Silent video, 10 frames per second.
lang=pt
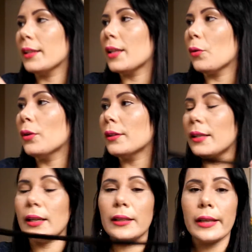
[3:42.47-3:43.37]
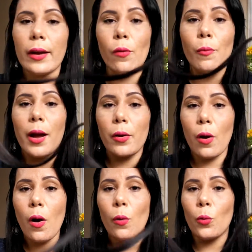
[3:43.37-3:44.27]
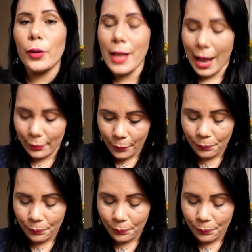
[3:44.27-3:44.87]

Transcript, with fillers: Então, tem que ter o maior cuidado.